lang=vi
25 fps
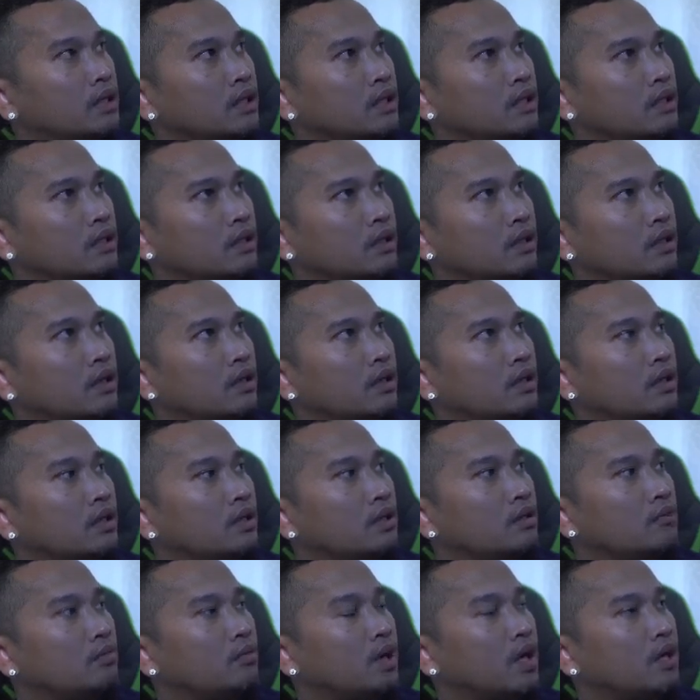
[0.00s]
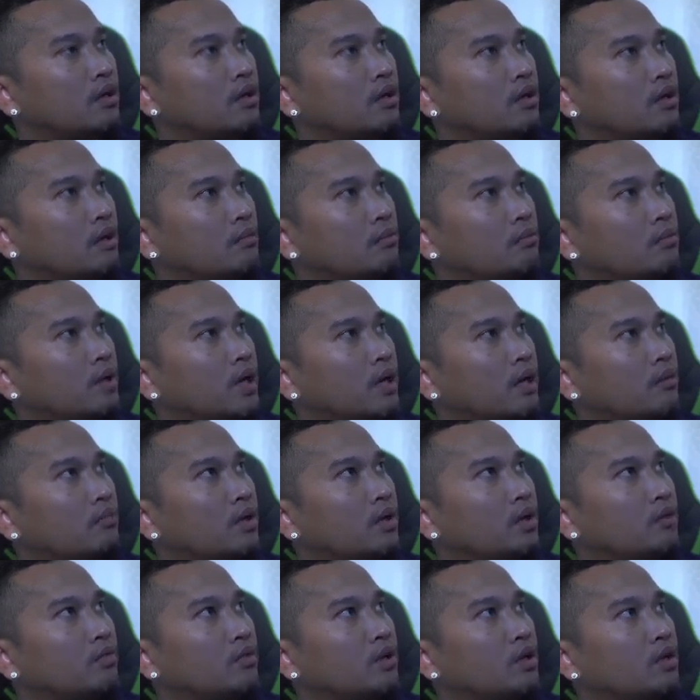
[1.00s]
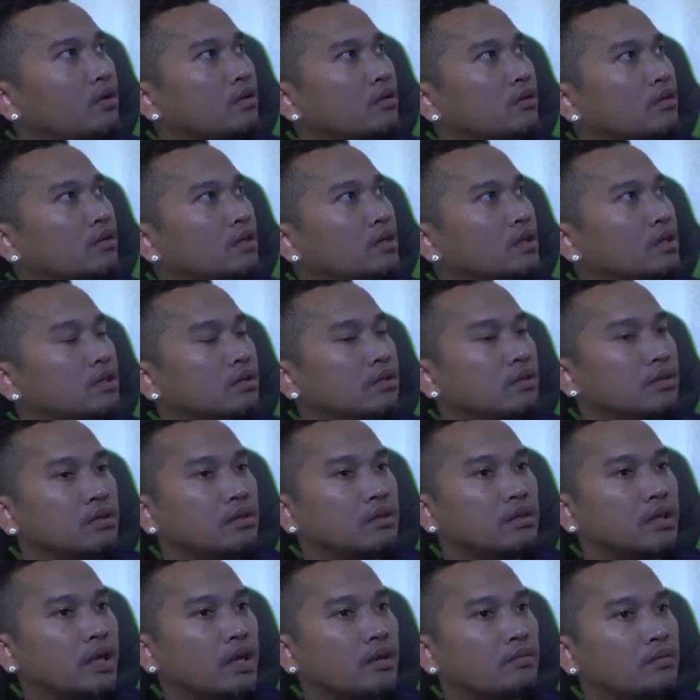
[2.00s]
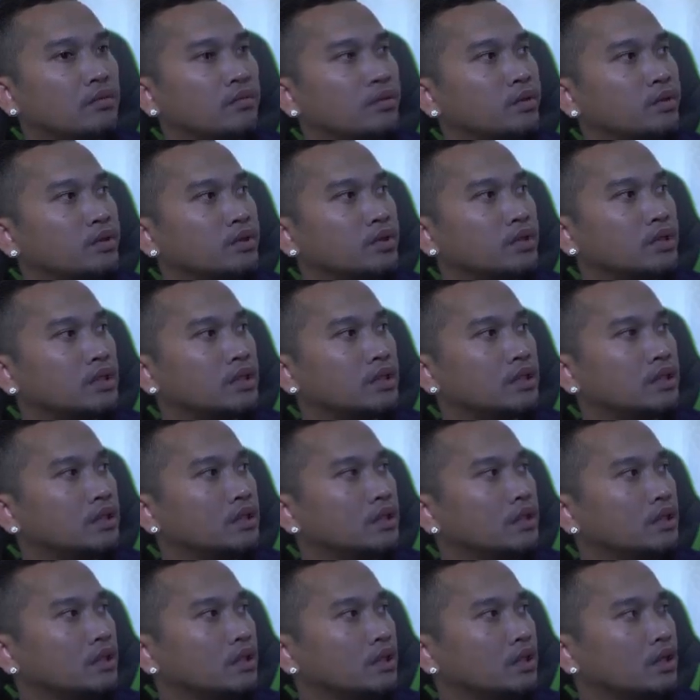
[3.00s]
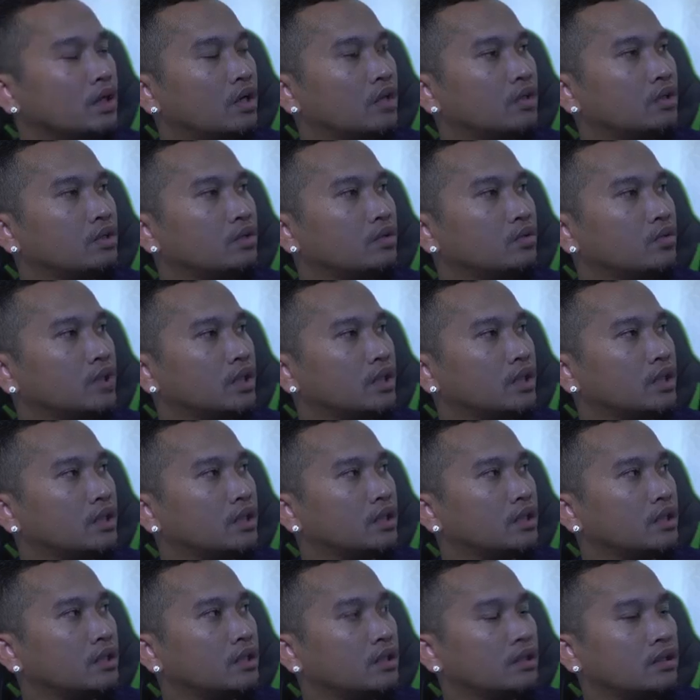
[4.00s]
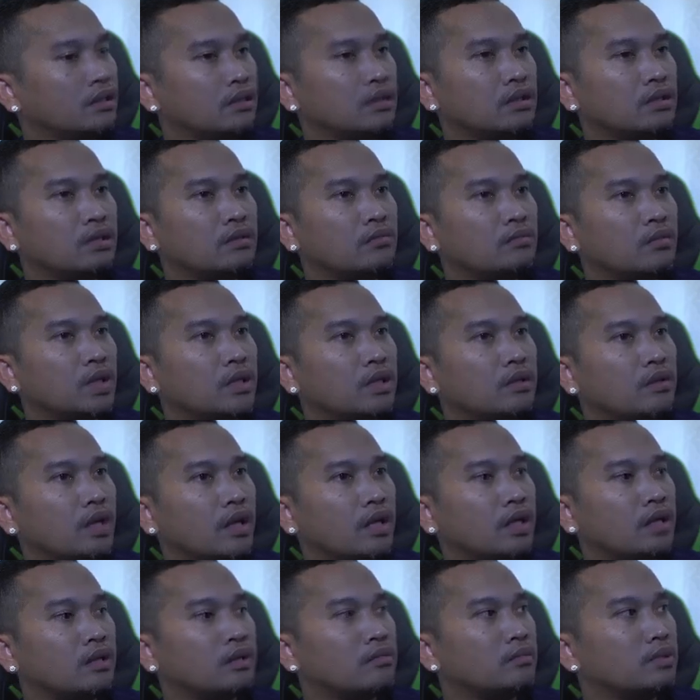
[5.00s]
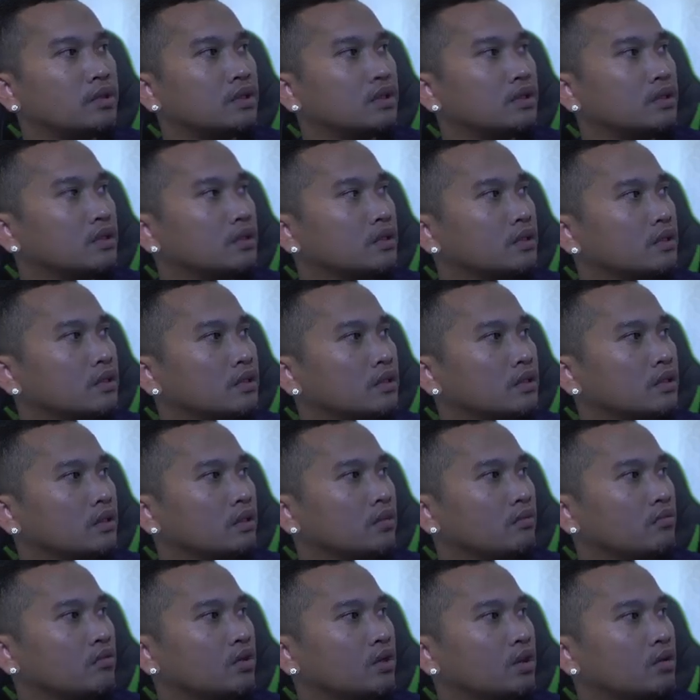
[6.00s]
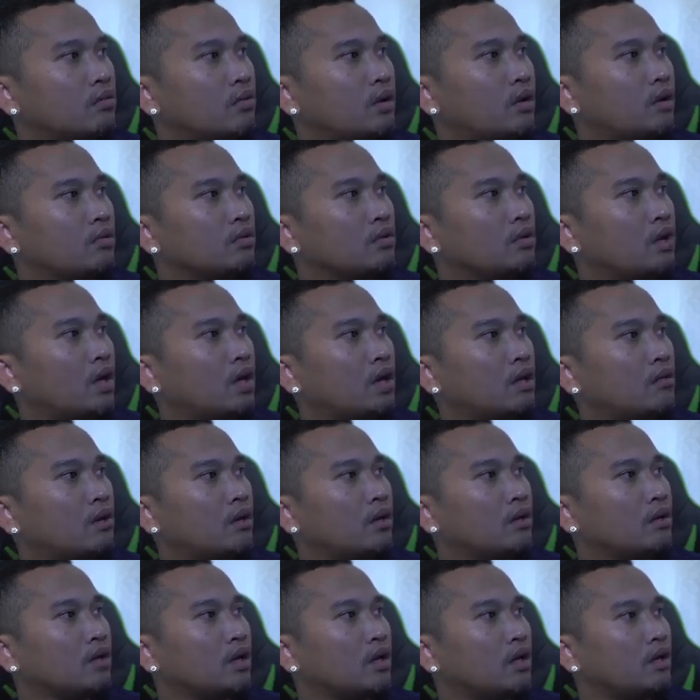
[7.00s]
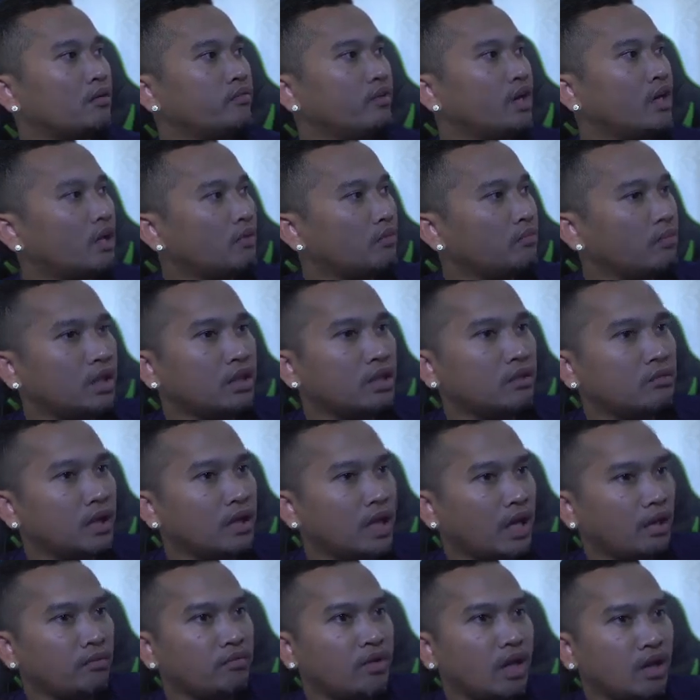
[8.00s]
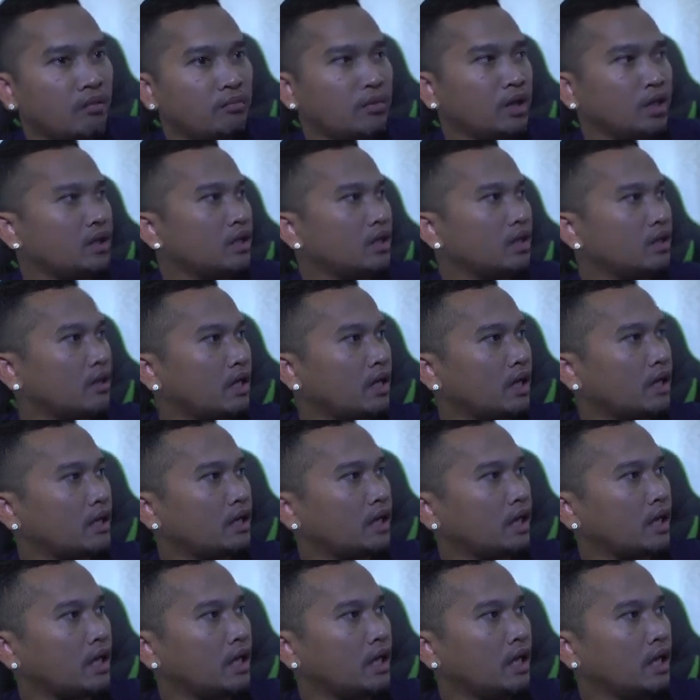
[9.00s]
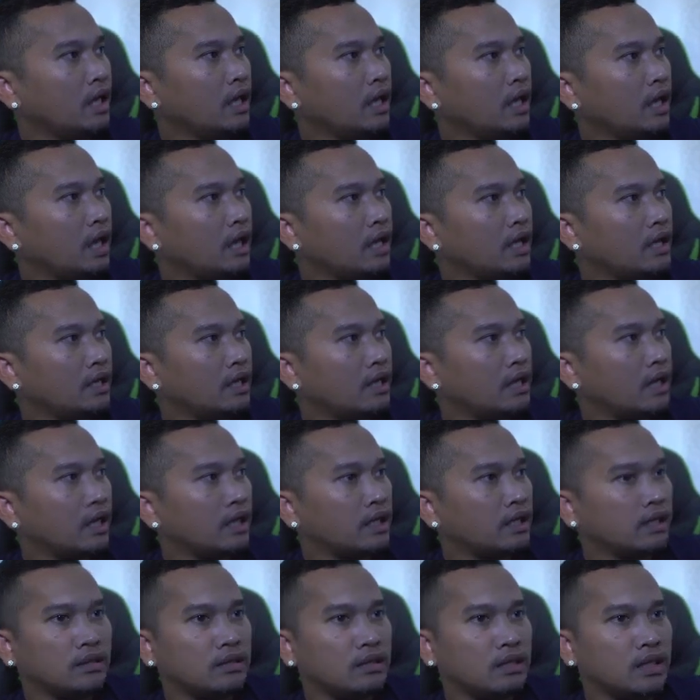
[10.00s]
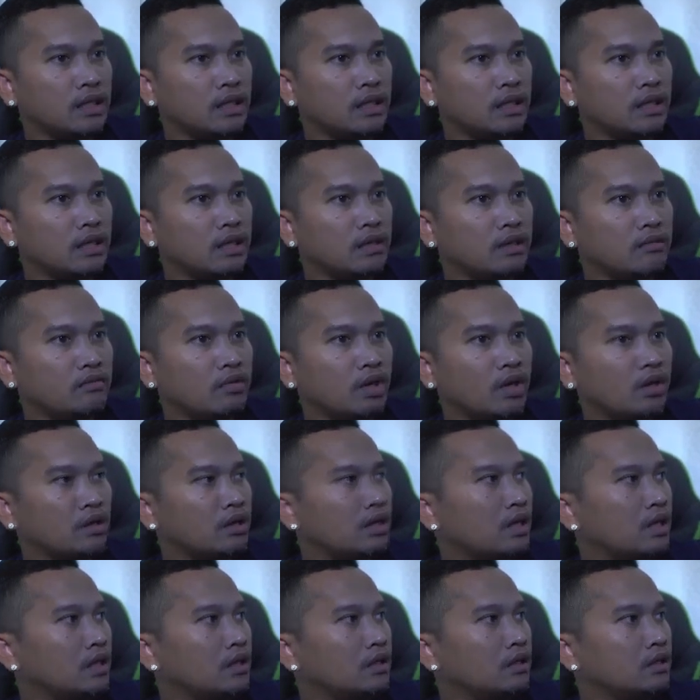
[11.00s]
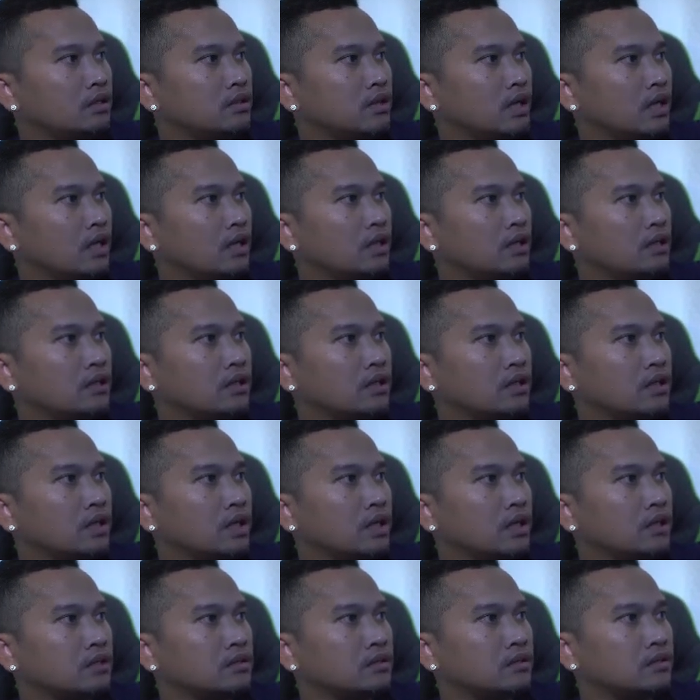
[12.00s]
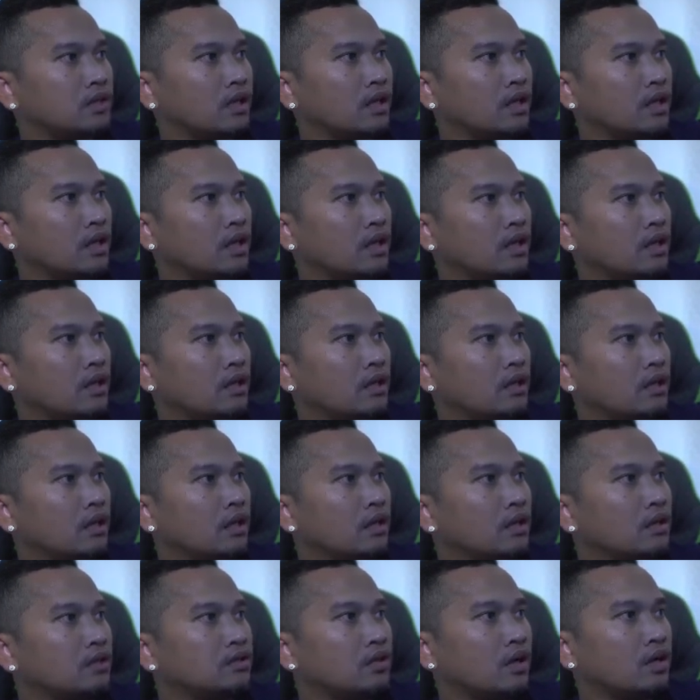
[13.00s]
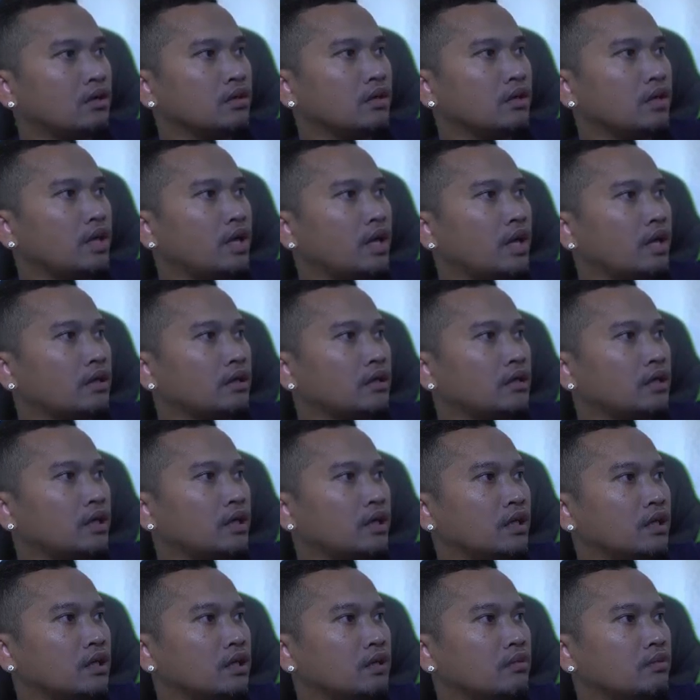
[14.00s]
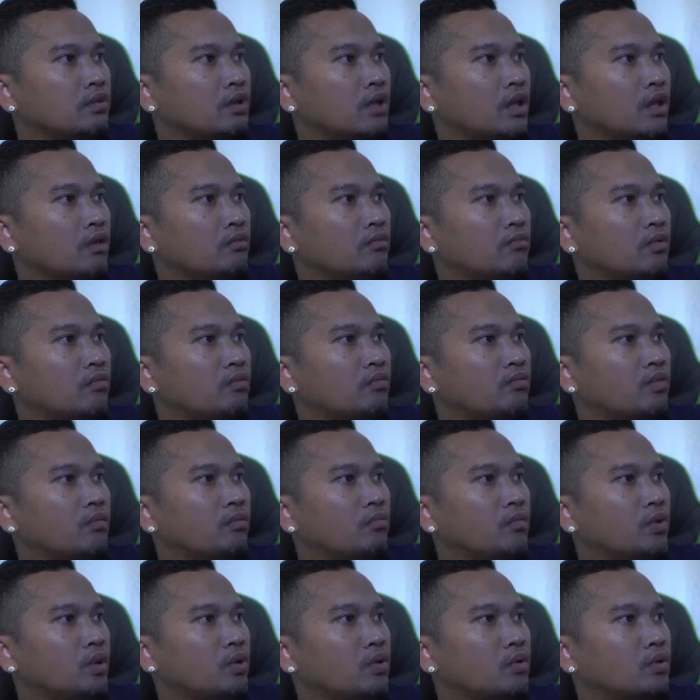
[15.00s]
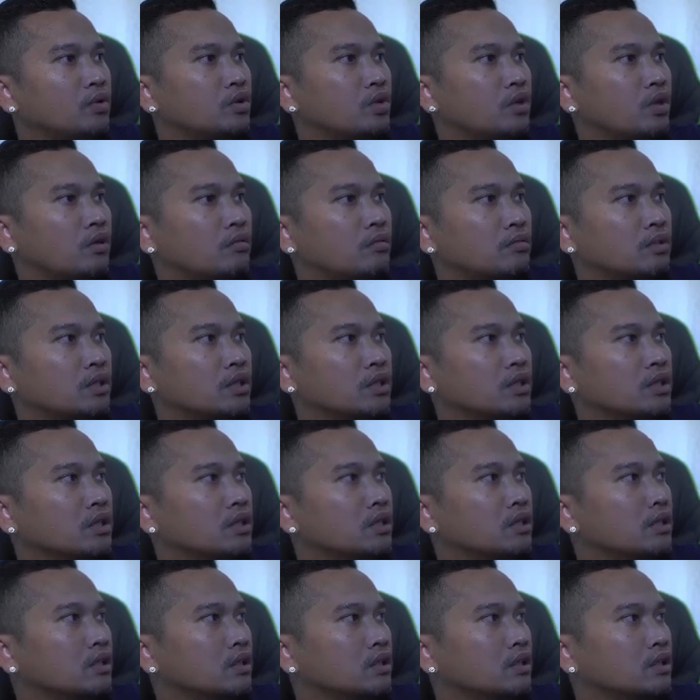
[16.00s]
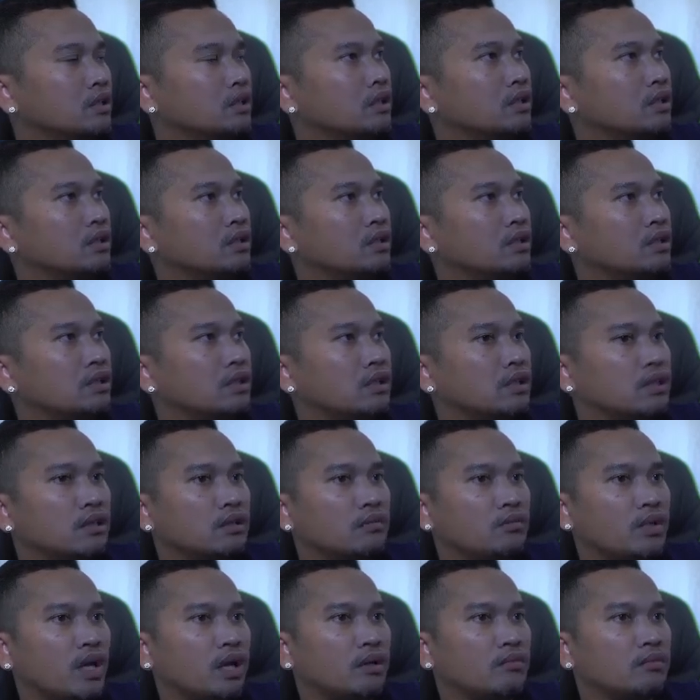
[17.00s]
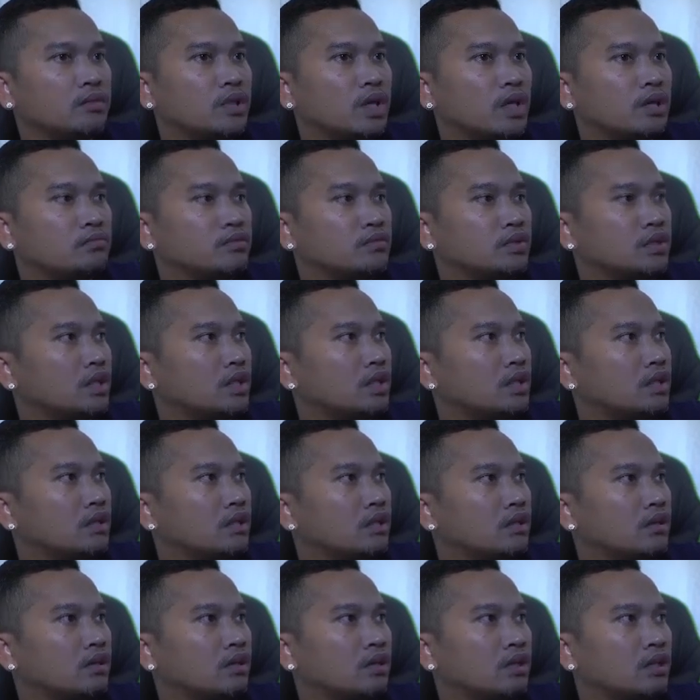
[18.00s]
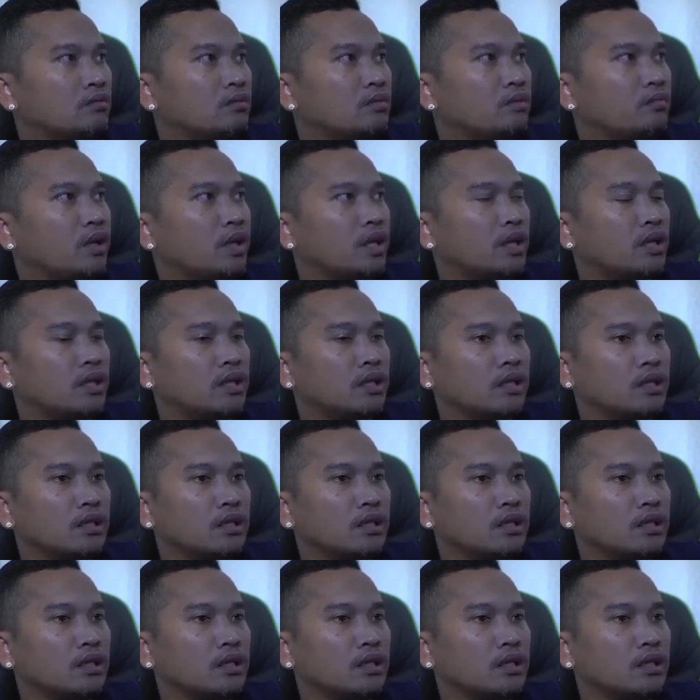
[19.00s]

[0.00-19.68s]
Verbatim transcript: tại đó nhóm bạc đó đọc pram hơi về lọt lươn định tẻ bóng phổ ôn kê nhé ọt dù thế lươn màn tên tầm việc khoác đó khoác đó là việc admin tầm khăn việc admin nơi ran à anh này anh này ti nè việc nơi thắng nên đang stay trong keng nên đang ngày cứ tao bốc bốc load do mà nhớ thôi nhé làm đọc screen dừng load tao một flat này